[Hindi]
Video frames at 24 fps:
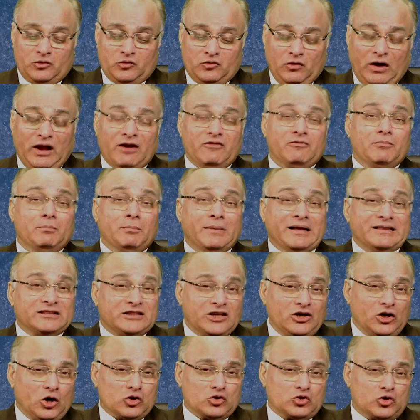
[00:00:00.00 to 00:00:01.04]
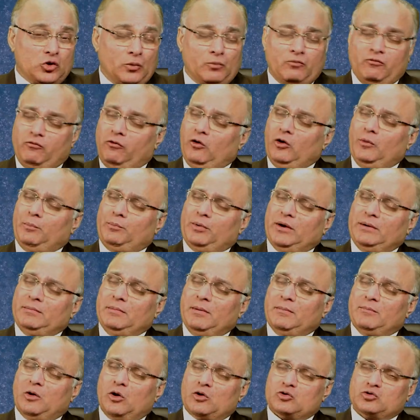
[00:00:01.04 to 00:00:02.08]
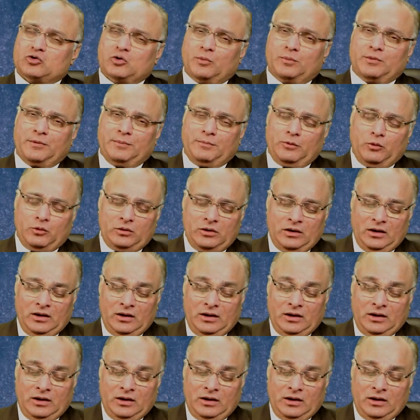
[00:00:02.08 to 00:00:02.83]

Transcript: 12 मंथली हॉरोस्कोप फुल प्रीमियम हॉरोस्कोप रिपोर्ट